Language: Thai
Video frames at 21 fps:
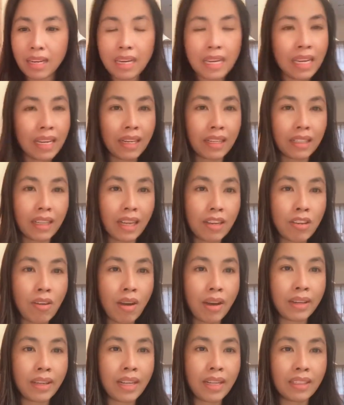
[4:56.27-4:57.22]
นิ่ง ถ้าย
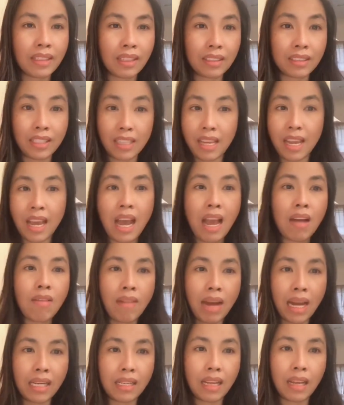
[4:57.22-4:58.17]
อดนิ่งสักสี่ห้า
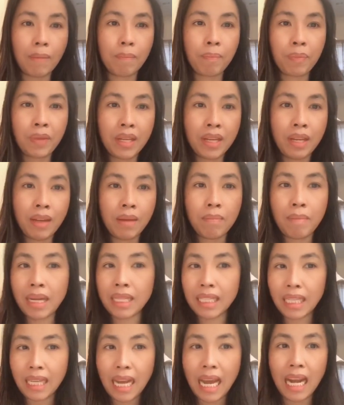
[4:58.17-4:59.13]
วันเนี่ย
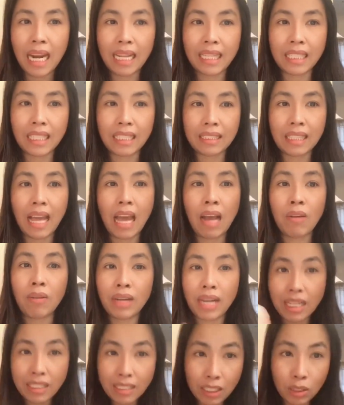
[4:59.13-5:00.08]
มาตรการอะไรต่างๆ ก็
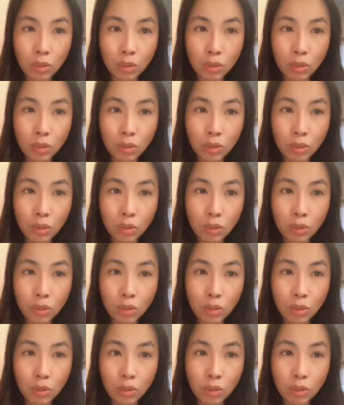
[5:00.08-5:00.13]
น่าจะทุ